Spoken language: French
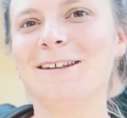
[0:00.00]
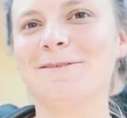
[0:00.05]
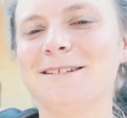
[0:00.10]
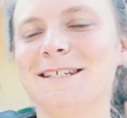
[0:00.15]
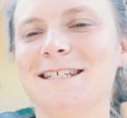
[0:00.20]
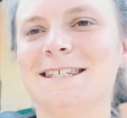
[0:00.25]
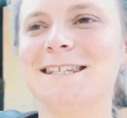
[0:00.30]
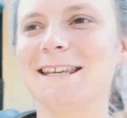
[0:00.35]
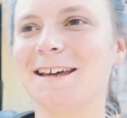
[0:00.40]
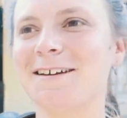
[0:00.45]
les
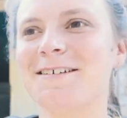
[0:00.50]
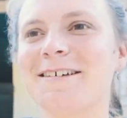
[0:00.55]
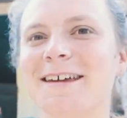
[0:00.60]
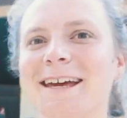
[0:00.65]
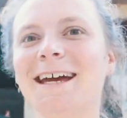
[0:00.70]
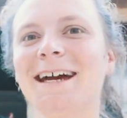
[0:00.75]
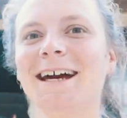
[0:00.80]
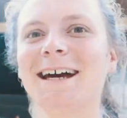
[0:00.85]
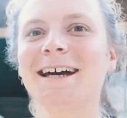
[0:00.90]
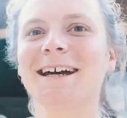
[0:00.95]
petites
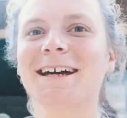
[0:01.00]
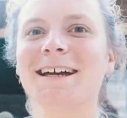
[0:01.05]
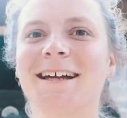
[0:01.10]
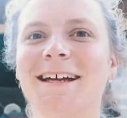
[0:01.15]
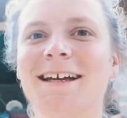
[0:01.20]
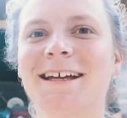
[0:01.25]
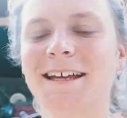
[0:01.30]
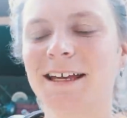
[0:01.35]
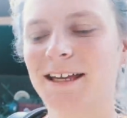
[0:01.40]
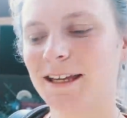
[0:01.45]
affaires.
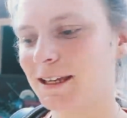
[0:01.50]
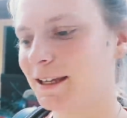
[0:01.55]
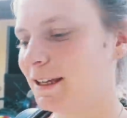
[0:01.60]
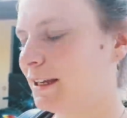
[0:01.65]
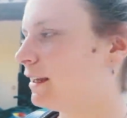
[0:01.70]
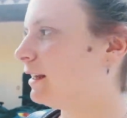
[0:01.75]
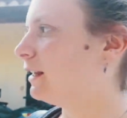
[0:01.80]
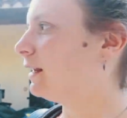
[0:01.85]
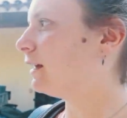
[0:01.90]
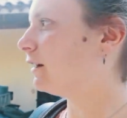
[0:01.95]

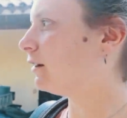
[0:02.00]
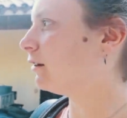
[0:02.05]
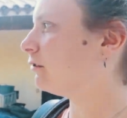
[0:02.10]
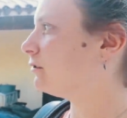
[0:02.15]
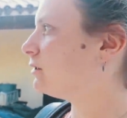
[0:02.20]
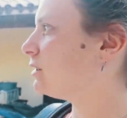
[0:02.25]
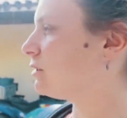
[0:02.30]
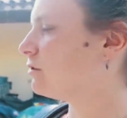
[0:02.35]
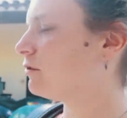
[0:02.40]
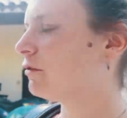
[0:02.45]
Il
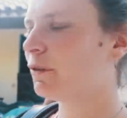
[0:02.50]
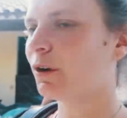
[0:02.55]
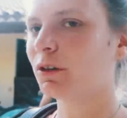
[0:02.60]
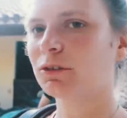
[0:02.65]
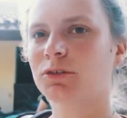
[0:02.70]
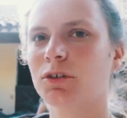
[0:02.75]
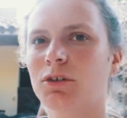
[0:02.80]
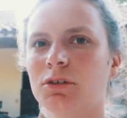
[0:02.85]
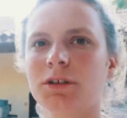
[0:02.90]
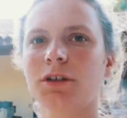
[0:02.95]
est
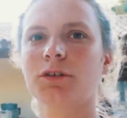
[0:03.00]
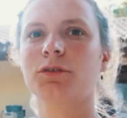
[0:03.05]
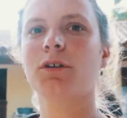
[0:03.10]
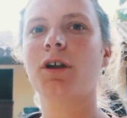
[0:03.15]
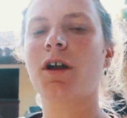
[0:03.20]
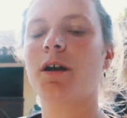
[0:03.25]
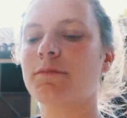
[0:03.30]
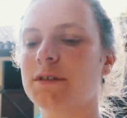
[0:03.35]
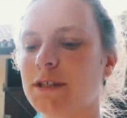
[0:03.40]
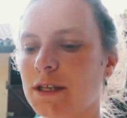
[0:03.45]
19h30, euh, un
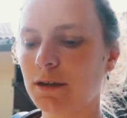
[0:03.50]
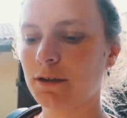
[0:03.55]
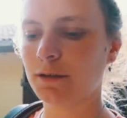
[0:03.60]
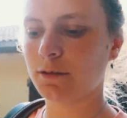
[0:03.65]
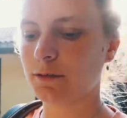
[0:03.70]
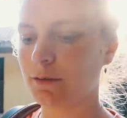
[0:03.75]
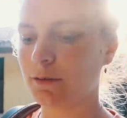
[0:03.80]
truc comme ça.